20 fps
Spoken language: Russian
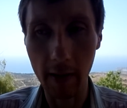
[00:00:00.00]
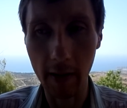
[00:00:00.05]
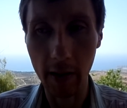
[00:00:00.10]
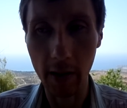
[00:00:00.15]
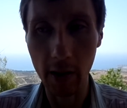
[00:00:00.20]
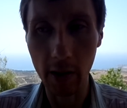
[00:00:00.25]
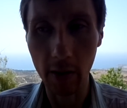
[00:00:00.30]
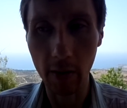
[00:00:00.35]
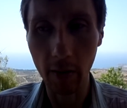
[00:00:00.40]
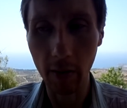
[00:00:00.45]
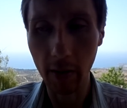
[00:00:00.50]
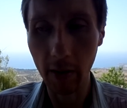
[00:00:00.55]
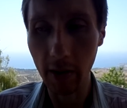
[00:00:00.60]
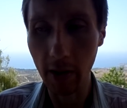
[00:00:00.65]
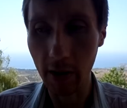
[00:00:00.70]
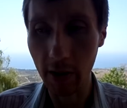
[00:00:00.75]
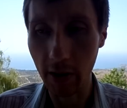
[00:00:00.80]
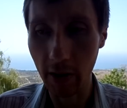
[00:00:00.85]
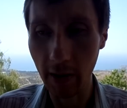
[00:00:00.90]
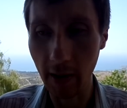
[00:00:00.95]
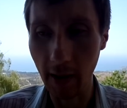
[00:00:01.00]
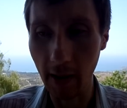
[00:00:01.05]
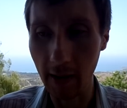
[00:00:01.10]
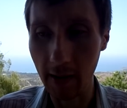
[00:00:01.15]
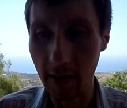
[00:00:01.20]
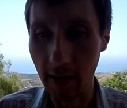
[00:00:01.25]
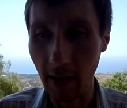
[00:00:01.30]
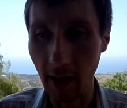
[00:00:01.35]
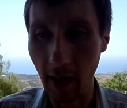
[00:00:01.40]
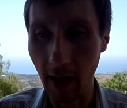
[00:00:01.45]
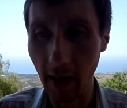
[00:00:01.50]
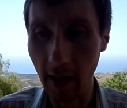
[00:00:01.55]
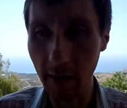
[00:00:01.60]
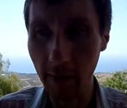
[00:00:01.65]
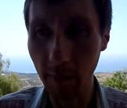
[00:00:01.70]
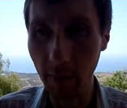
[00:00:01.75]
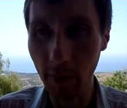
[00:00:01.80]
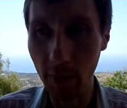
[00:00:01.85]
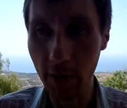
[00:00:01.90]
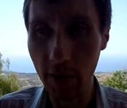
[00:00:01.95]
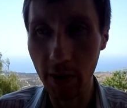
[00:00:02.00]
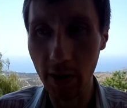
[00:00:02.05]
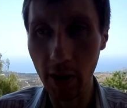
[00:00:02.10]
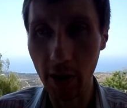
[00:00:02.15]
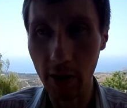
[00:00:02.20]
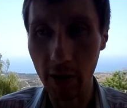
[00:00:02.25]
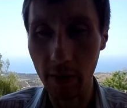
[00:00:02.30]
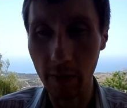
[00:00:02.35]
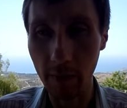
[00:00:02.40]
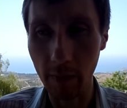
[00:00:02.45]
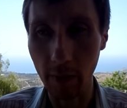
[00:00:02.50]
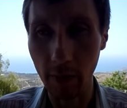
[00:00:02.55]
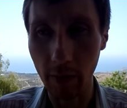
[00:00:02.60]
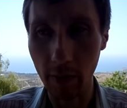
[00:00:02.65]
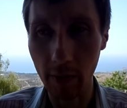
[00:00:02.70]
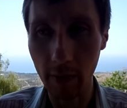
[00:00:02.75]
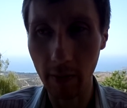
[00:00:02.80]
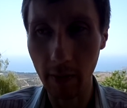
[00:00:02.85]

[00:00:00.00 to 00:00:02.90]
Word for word: не только не ожидается, а его сдерживают.